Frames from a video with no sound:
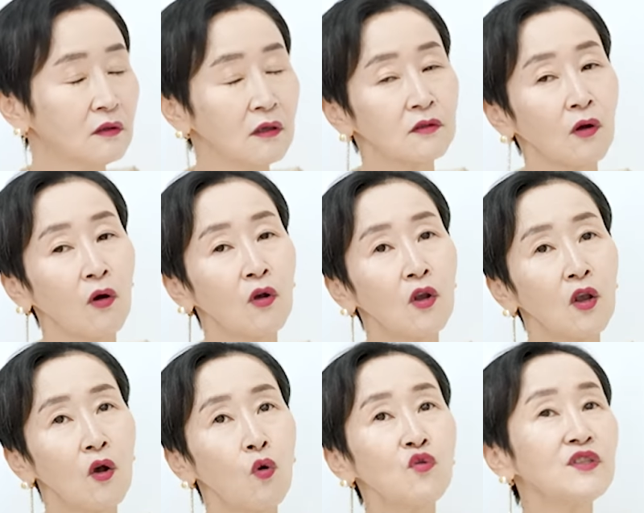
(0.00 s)
그래서
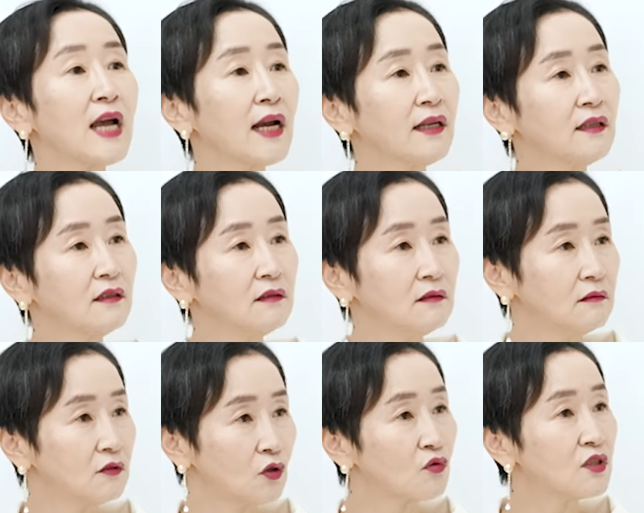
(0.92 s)
혼자
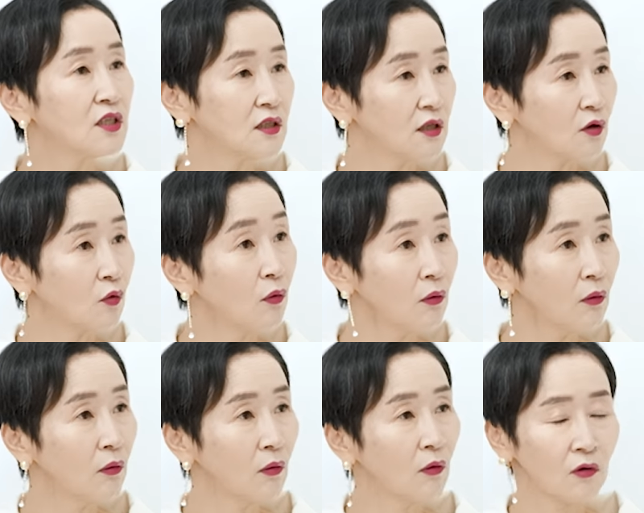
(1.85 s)
있는 정치인이고
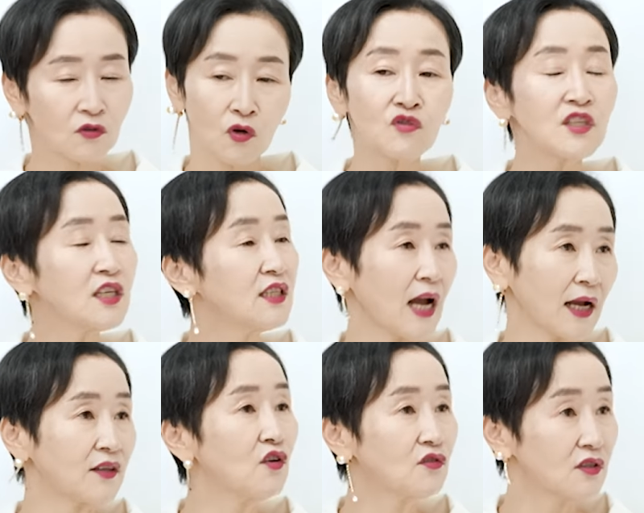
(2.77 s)
정치인이
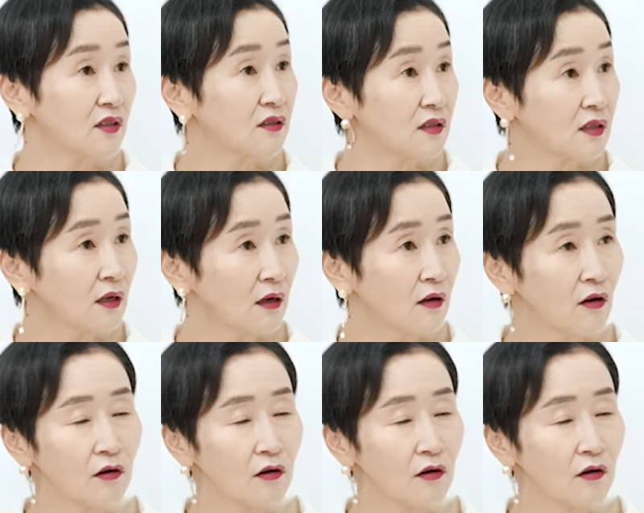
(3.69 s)
아니었지 그치?